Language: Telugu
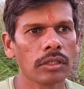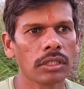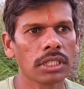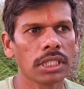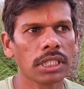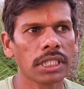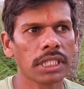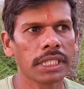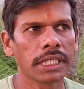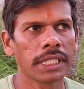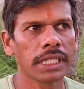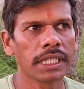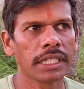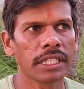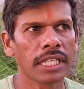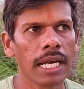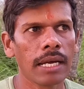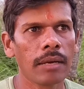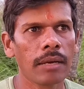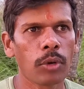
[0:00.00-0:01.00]
ఈ
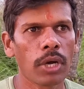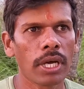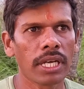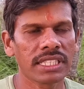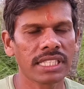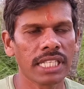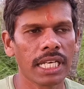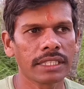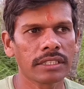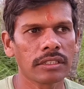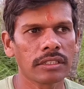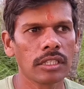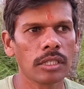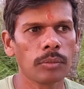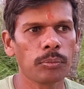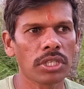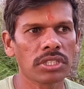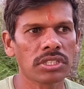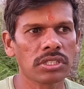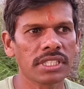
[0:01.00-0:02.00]
నా క్షేత్రంలో
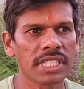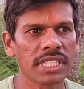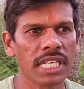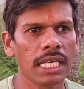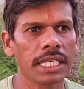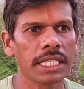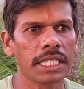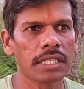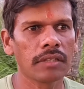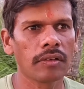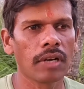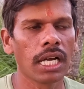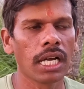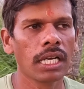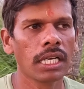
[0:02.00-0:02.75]
పక్షులు చాలా ఎక్కువ